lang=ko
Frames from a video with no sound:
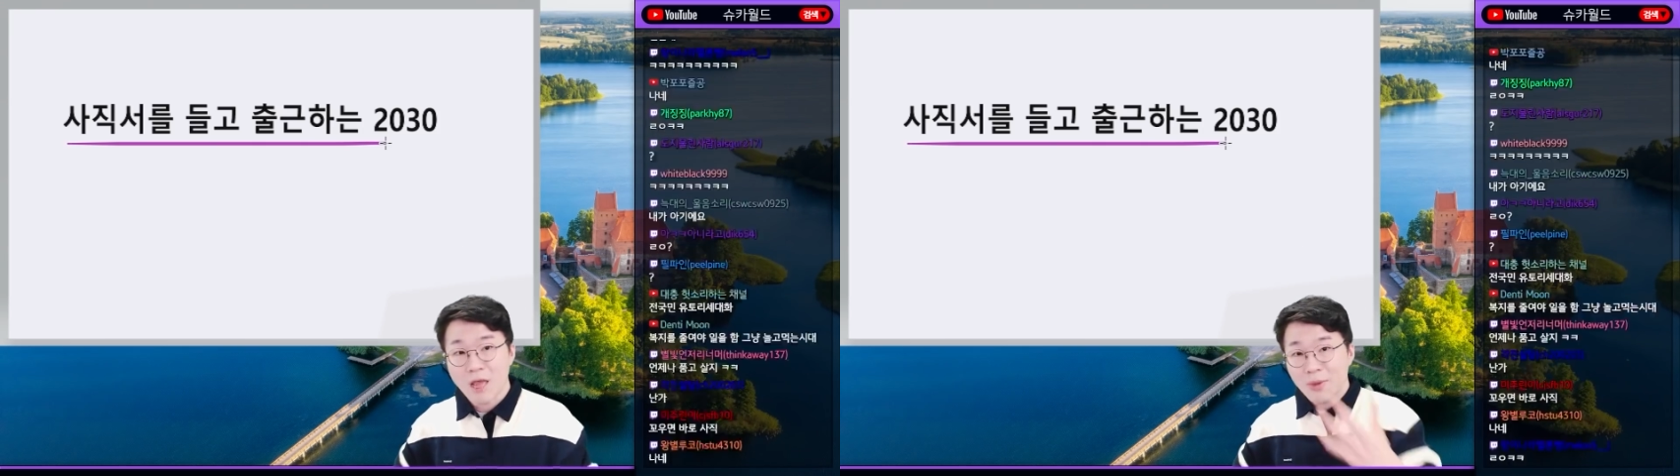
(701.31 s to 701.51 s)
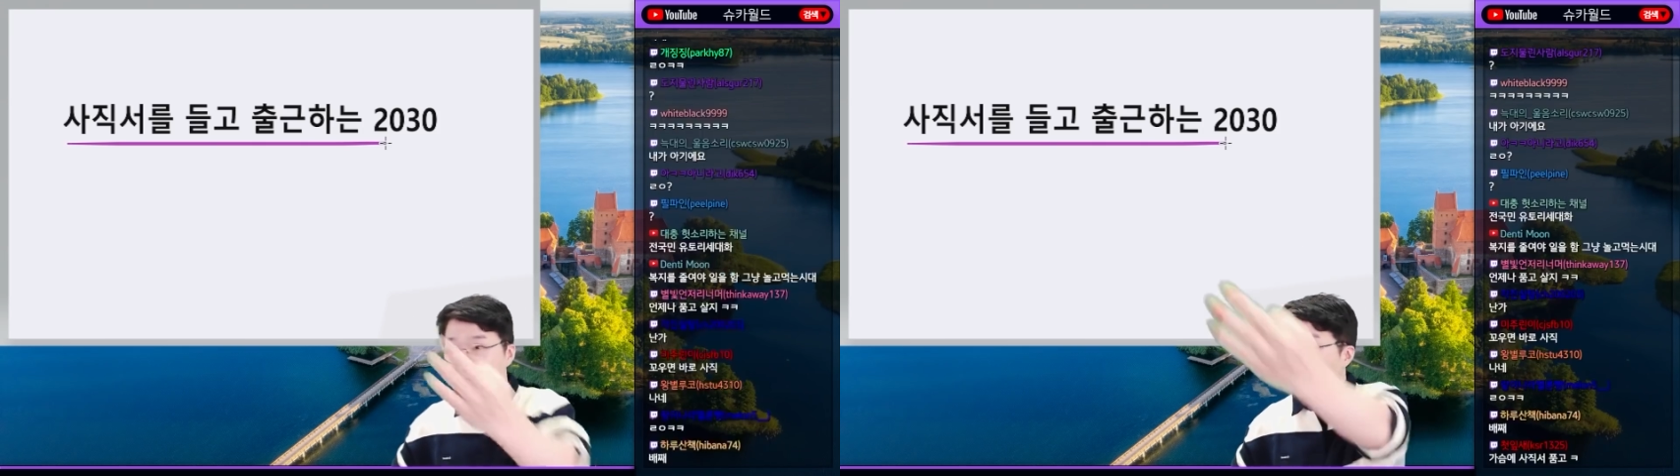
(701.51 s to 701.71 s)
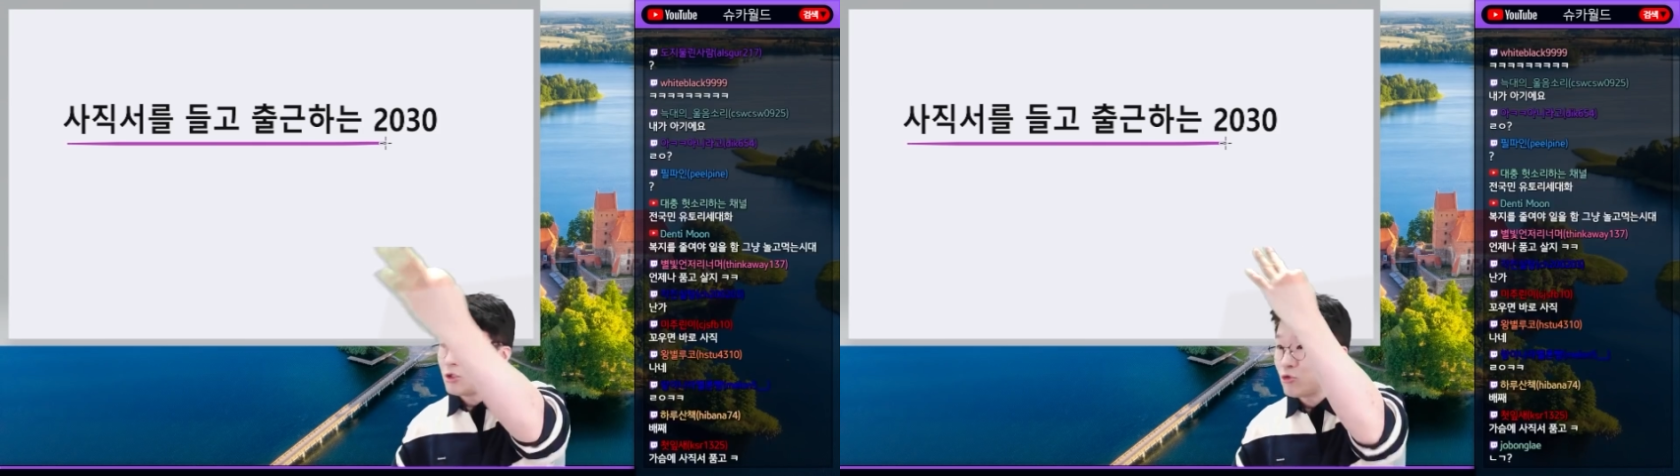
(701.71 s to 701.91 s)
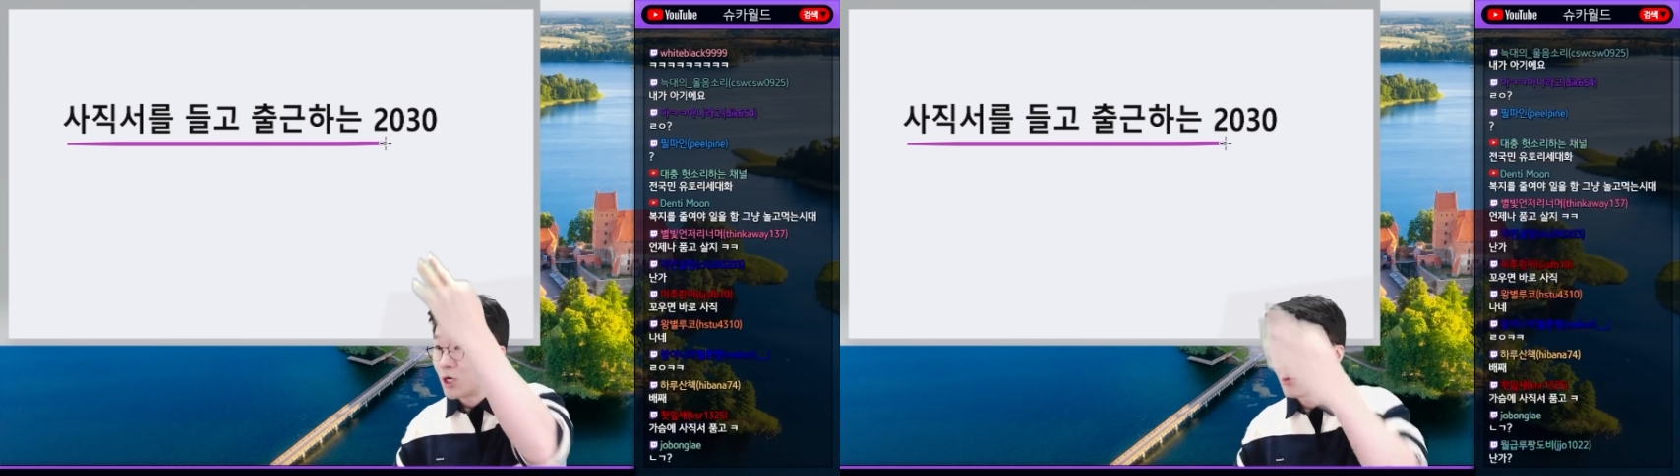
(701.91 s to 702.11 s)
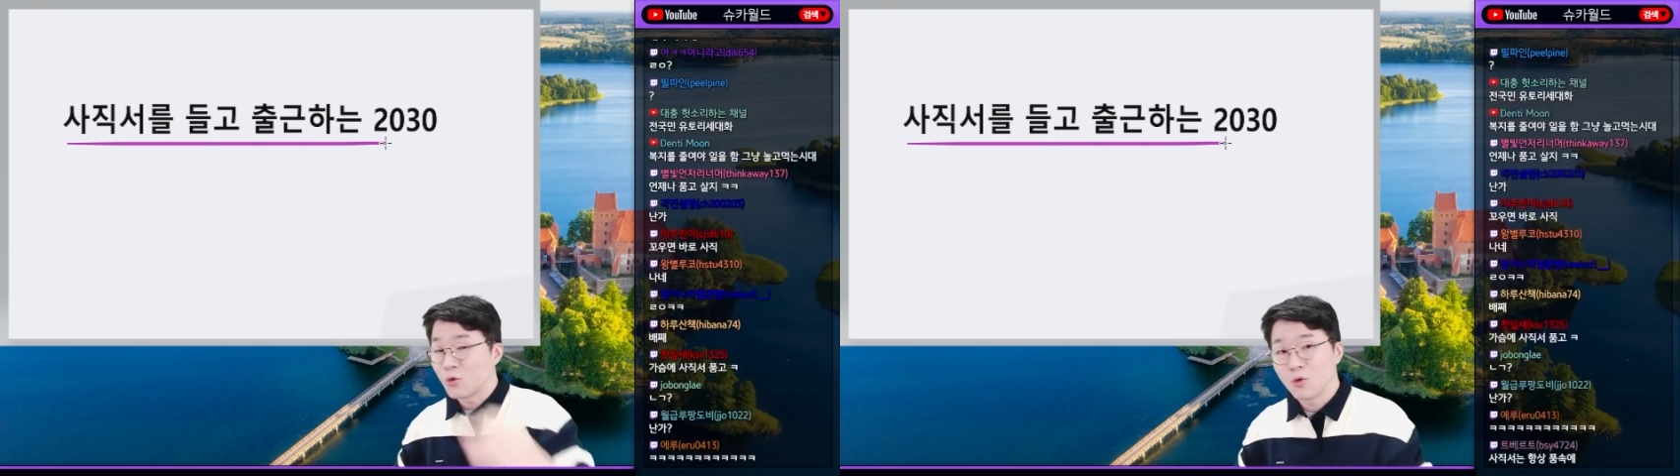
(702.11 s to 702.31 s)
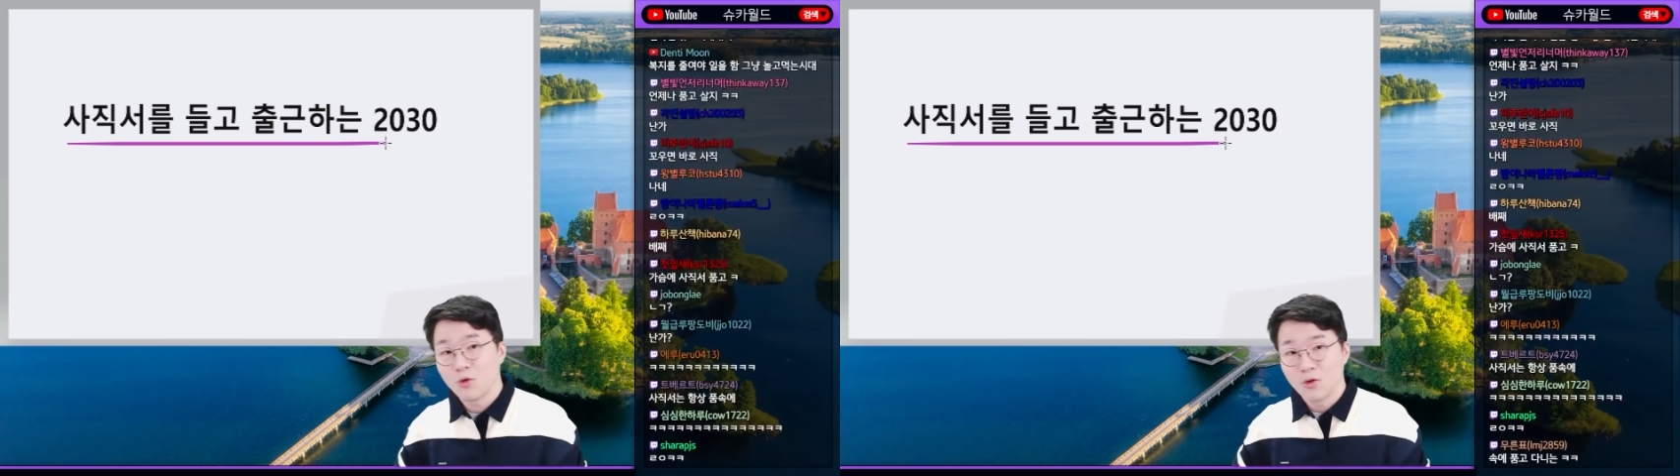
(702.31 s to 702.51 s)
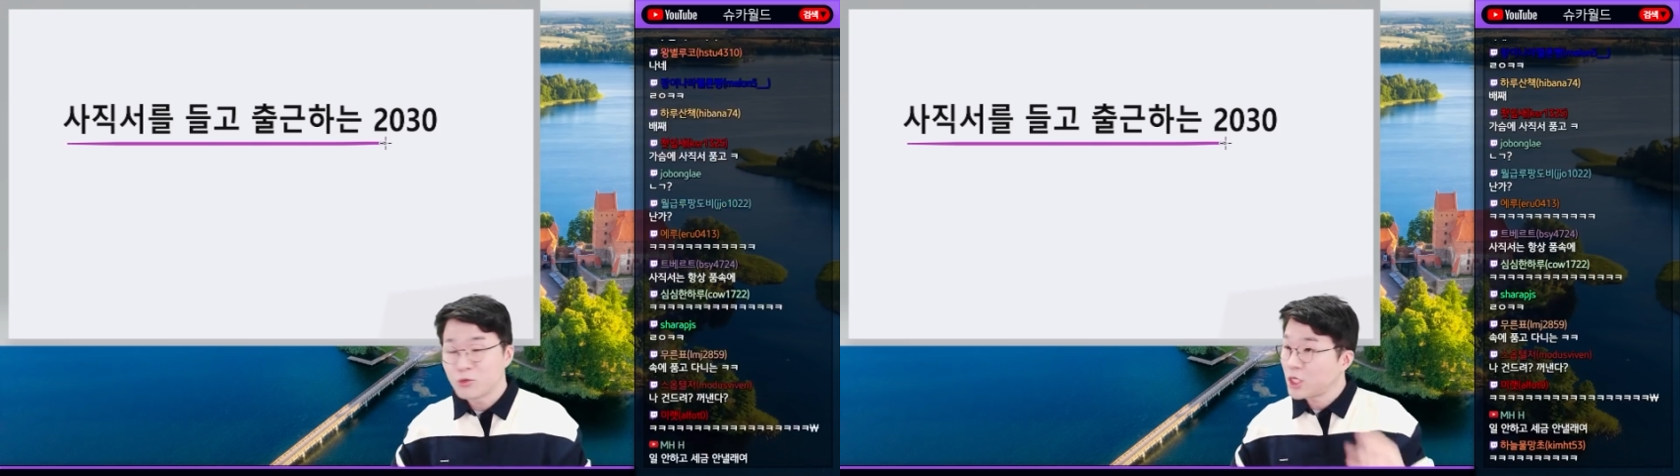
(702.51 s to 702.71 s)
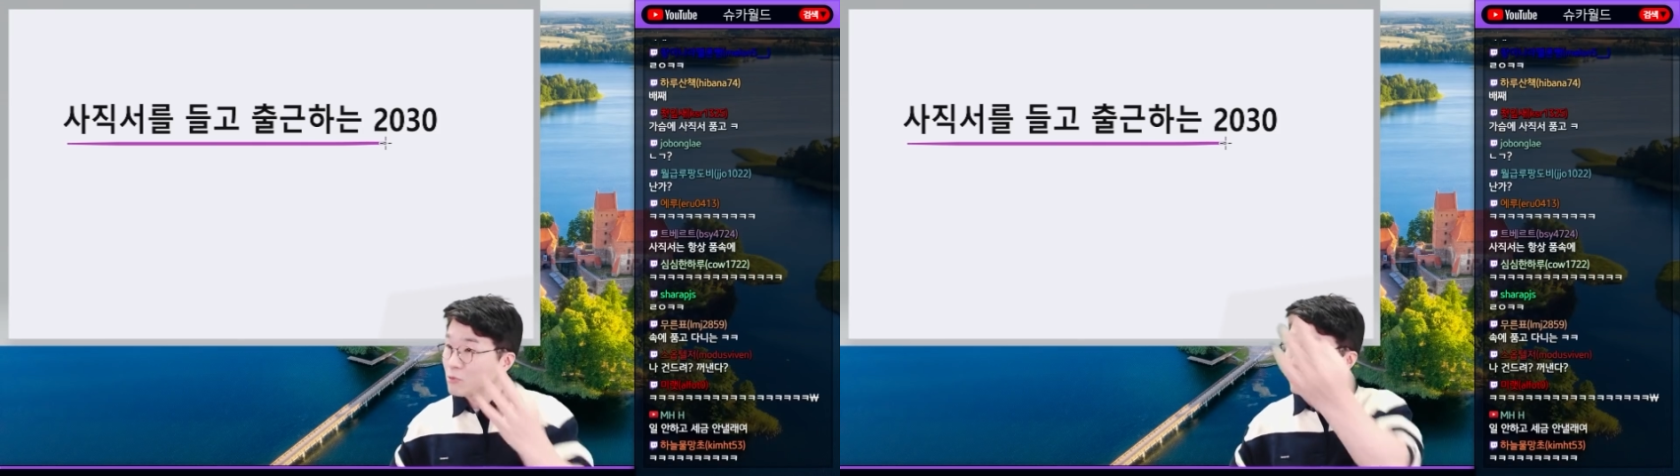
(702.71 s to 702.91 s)
해봐야 되지도 않고
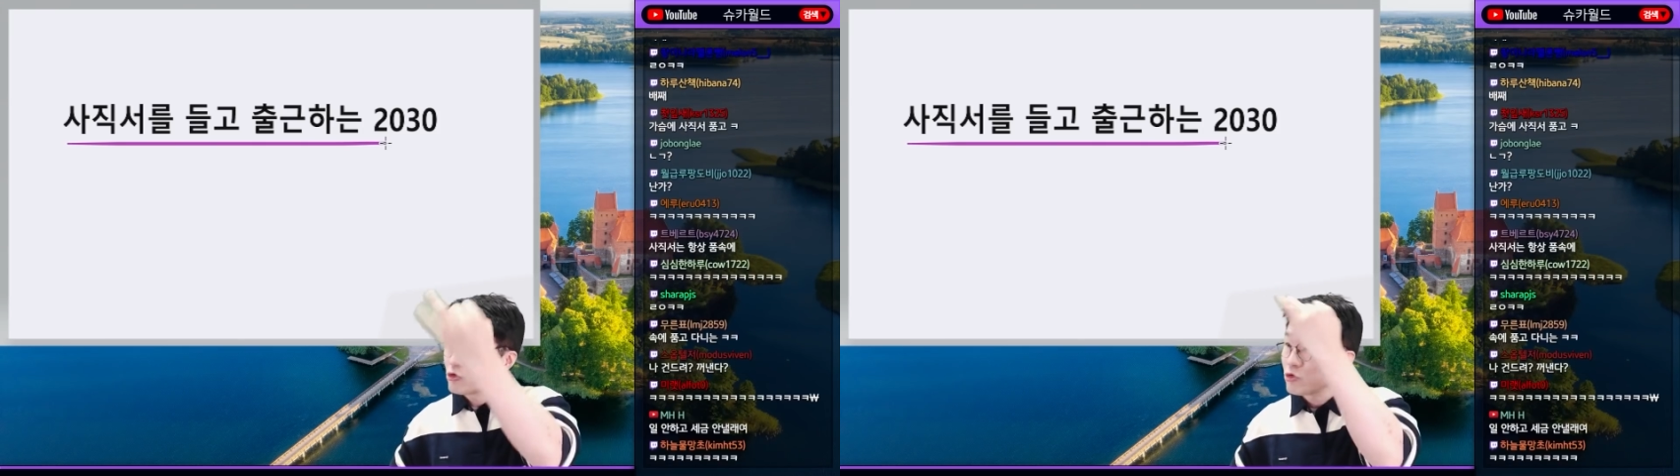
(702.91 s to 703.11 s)
책임져